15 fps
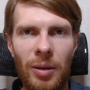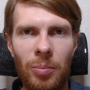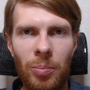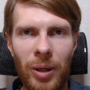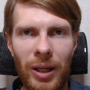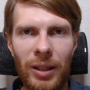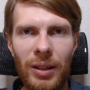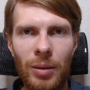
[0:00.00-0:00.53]

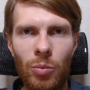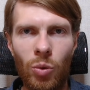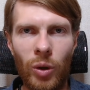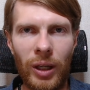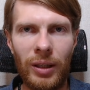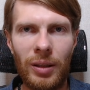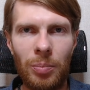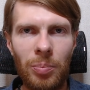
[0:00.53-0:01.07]
Поэтому
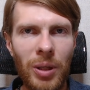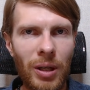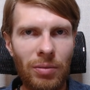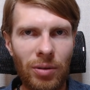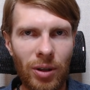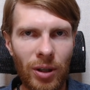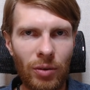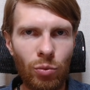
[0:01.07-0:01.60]
это
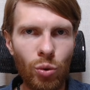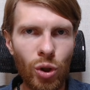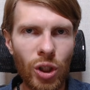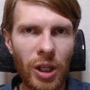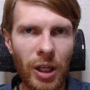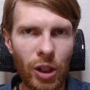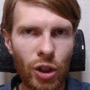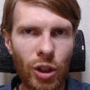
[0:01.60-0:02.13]
первая
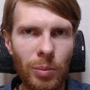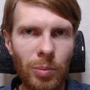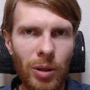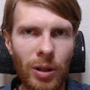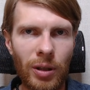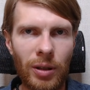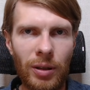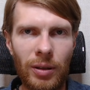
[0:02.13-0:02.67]
ловушка и
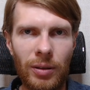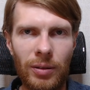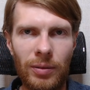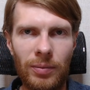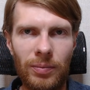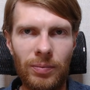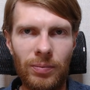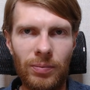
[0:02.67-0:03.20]
ошибка
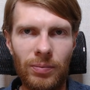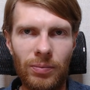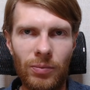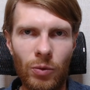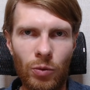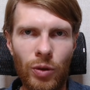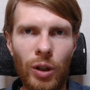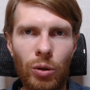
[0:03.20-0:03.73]

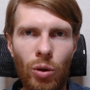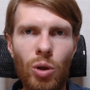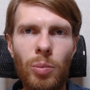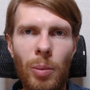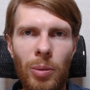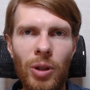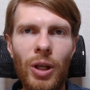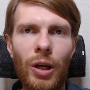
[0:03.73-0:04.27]
в которые
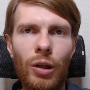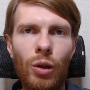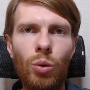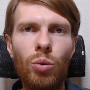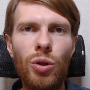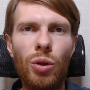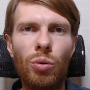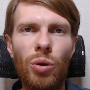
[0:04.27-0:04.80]
попадают
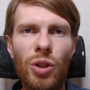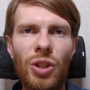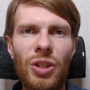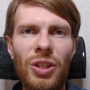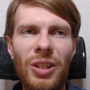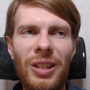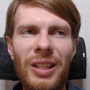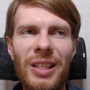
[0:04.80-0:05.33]
люди. То
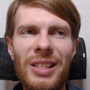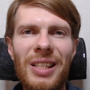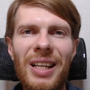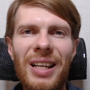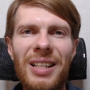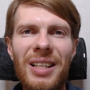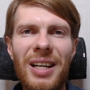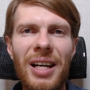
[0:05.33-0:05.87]
есть, если
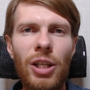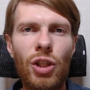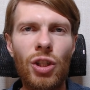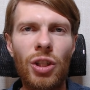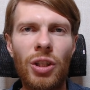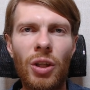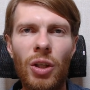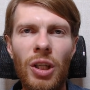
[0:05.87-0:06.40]
они
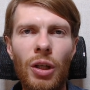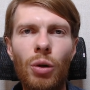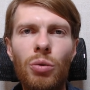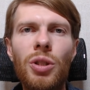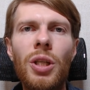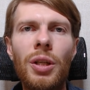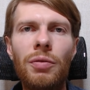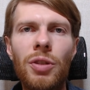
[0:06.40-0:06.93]
раньше таких
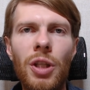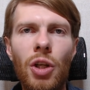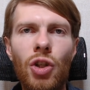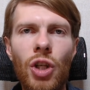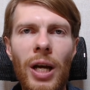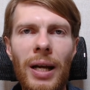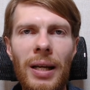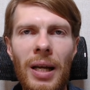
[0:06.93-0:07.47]
людей не
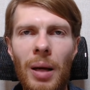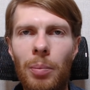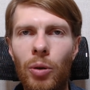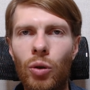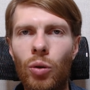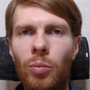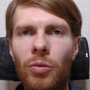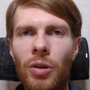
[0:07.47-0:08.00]
встречали, а
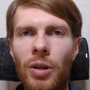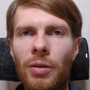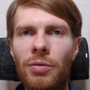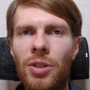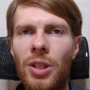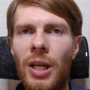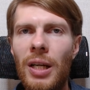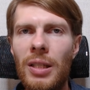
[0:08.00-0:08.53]
потом
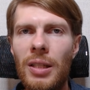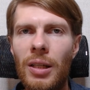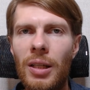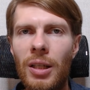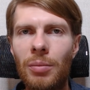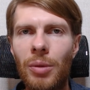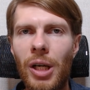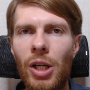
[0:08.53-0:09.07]
встретили,
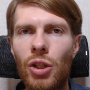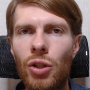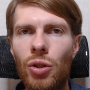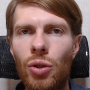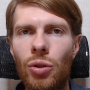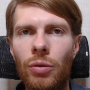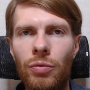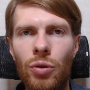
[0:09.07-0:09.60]
им кажется,
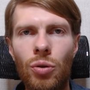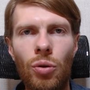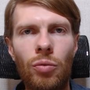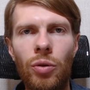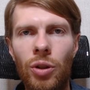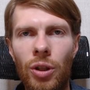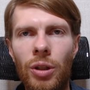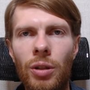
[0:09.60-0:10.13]
что все,
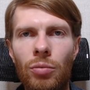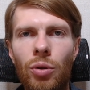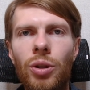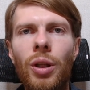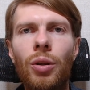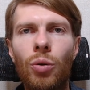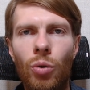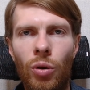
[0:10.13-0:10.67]
вот это вот
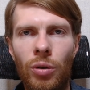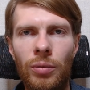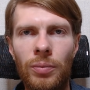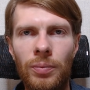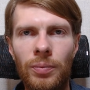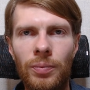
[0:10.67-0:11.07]
оно.